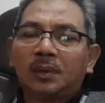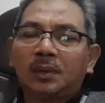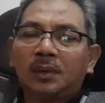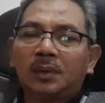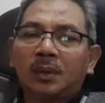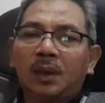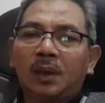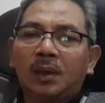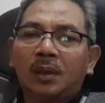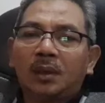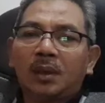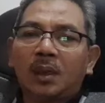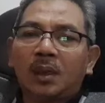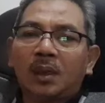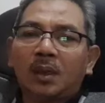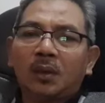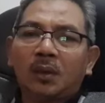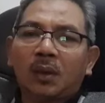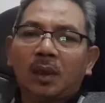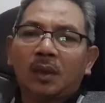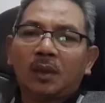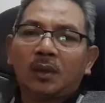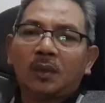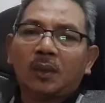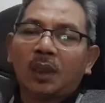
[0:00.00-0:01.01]
Itu yang yang
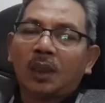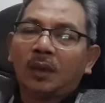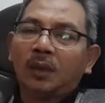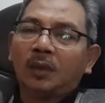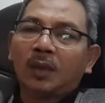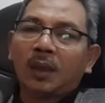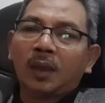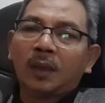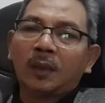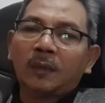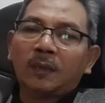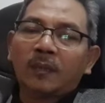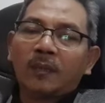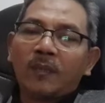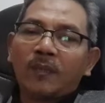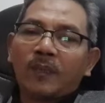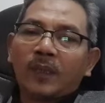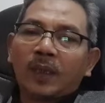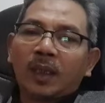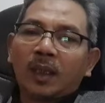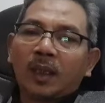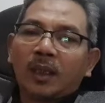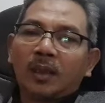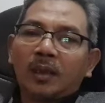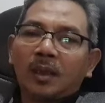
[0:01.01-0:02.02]
toel-toel itu kan,
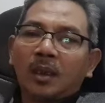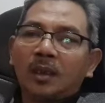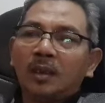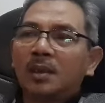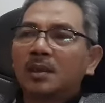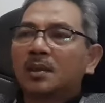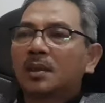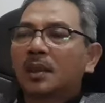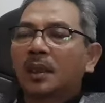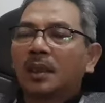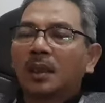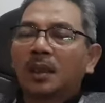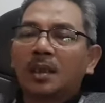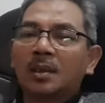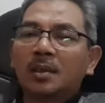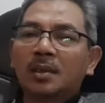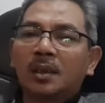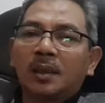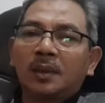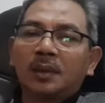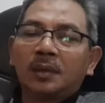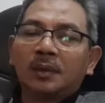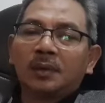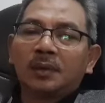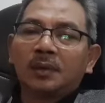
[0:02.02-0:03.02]
nggak nyanyi,
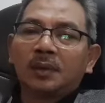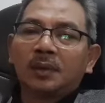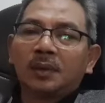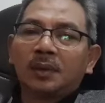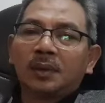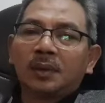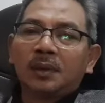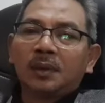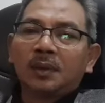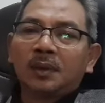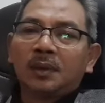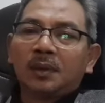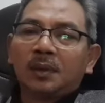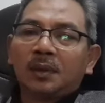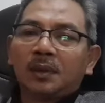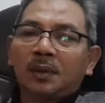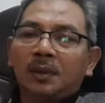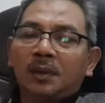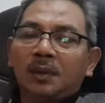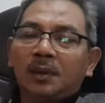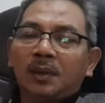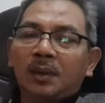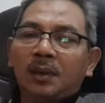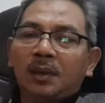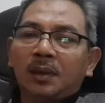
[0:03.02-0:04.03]
cengengesan.
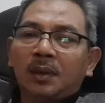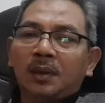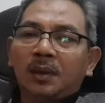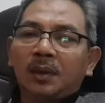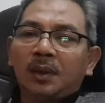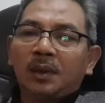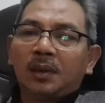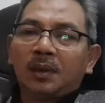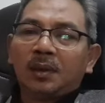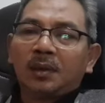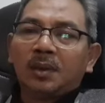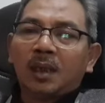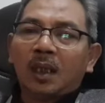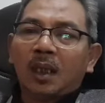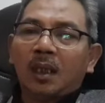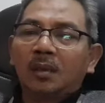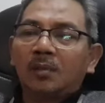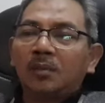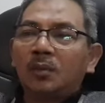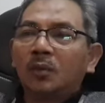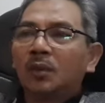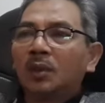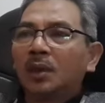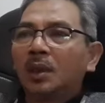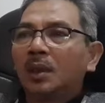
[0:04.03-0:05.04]
Jadi
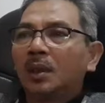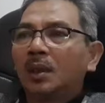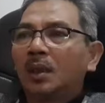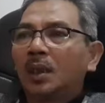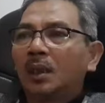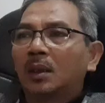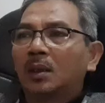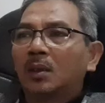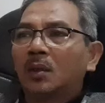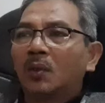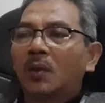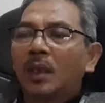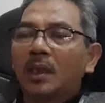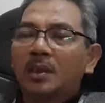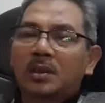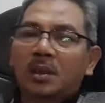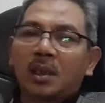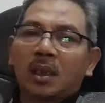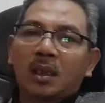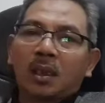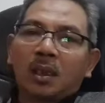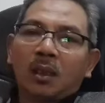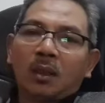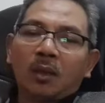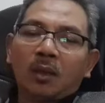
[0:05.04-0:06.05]
sangat mungkin atau
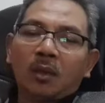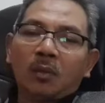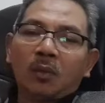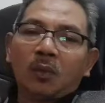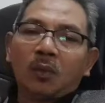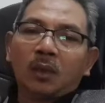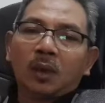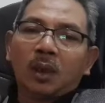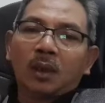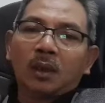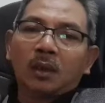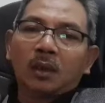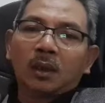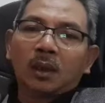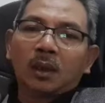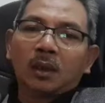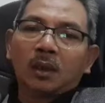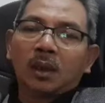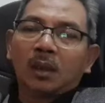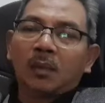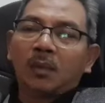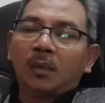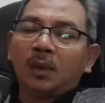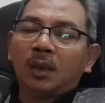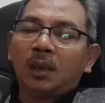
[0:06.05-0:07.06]
wajar kalau kemudian
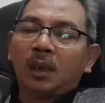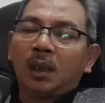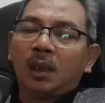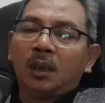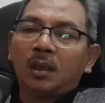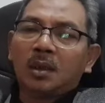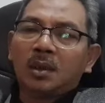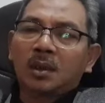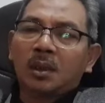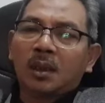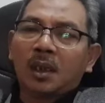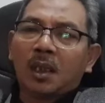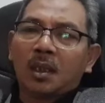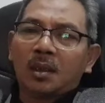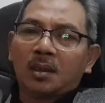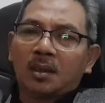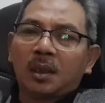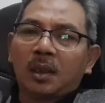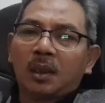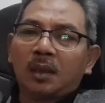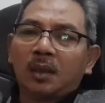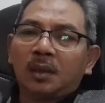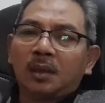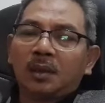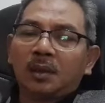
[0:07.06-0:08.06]
kita menilai ini
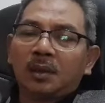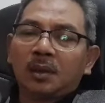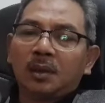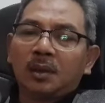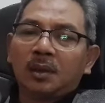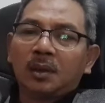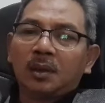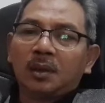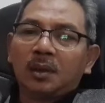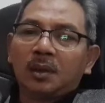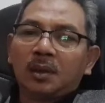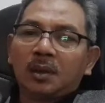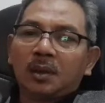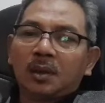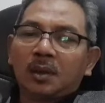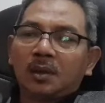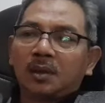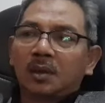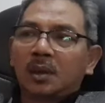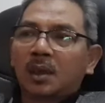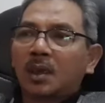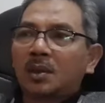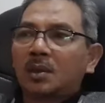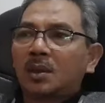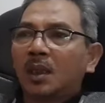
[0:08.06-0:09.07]
sengaja nih.
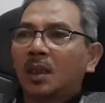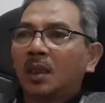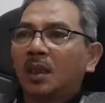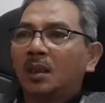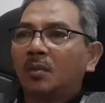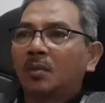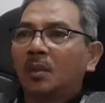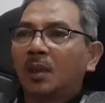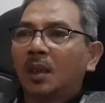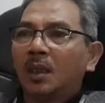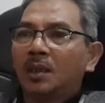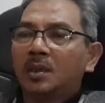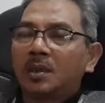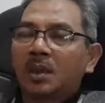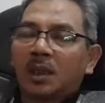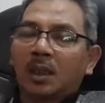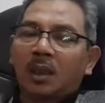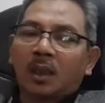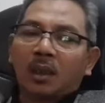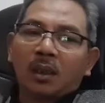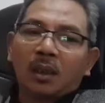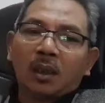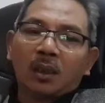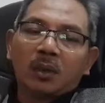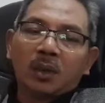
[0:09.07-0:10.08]
Sengaja ingin
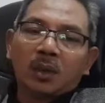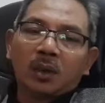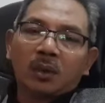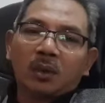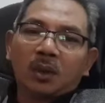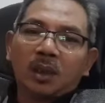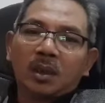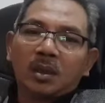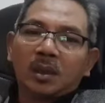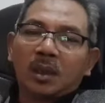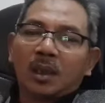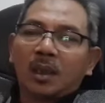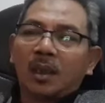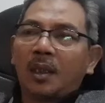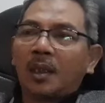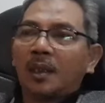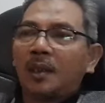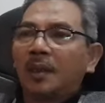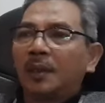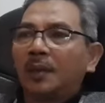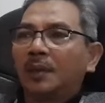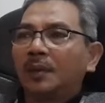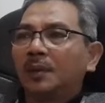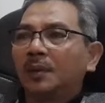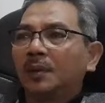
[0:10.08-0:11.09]
melecehkan lagu Indonesia
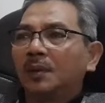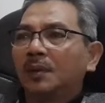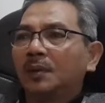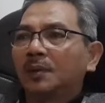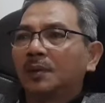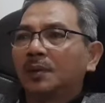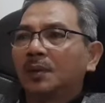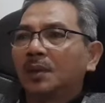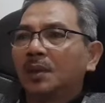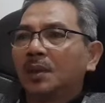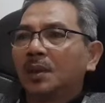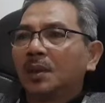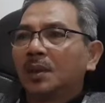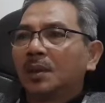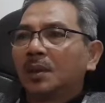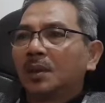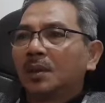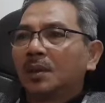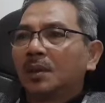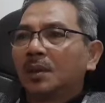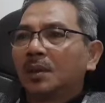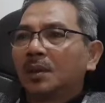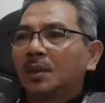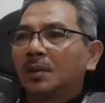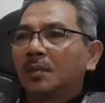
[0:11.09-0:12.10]
Raya.
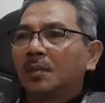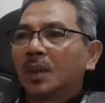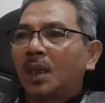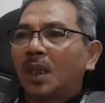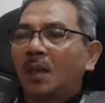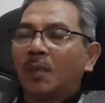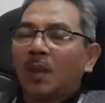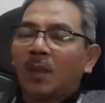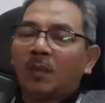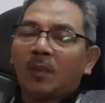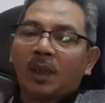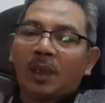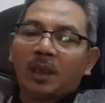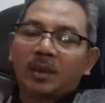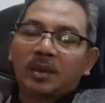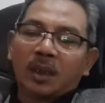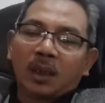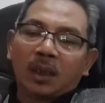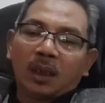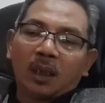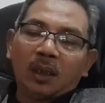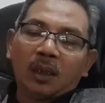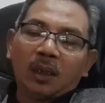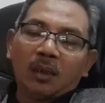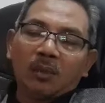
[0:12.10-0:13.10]
Mengapa
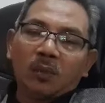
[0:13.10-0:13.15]
melecehkan?